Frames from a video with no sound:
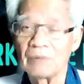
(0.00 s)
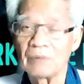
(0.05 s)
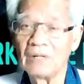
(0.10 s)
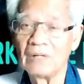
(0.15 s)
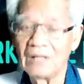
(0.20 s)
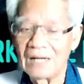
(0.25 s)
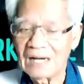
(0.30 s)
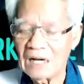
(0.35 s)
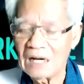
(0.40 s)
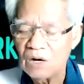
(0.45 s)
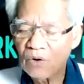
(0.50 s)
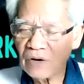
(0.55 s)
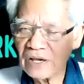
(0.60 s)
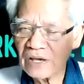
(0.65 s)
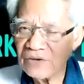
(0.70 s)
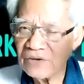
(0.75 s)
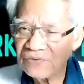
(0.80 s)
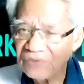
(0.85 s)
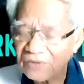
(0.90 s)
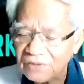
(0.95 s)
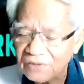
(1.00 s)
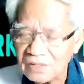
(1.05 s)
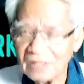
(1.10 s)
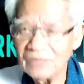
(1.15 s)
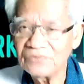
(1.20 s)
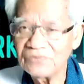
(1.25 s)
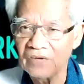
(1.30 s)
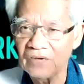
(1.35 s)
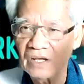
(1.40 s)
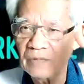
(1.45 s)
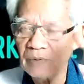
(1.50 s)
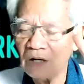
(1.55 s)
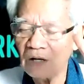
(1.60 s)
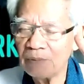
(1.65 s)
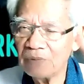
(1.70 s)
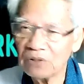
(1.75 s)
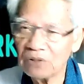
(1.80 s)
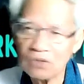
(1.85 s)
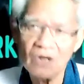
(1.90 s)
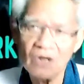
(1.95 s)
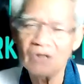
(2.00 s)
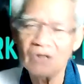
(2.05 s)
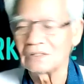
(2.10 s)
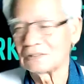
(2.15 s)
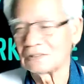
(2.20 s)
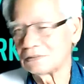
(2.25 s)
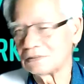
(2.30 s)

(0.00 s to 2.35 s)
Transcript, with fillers: พเอาแค่สิทธิเสรีภาพไม่ต้อง